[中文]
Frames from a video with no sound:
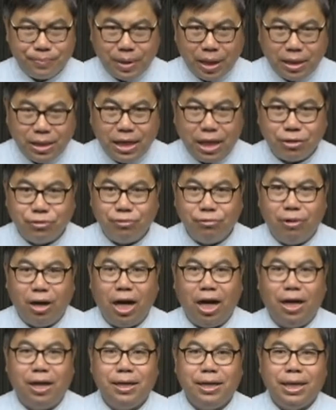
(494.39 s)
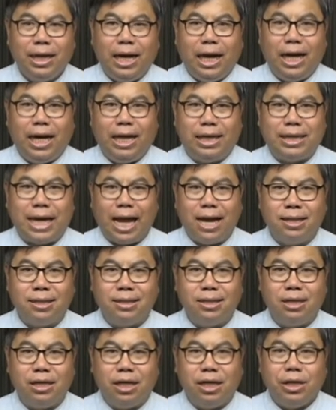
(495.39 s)
耶稣哈啊，他
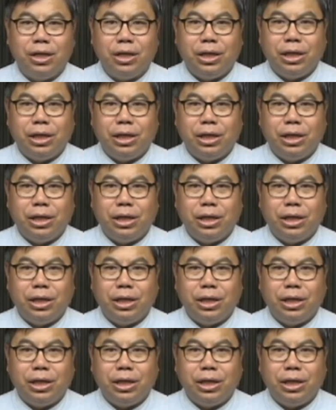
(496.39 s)
是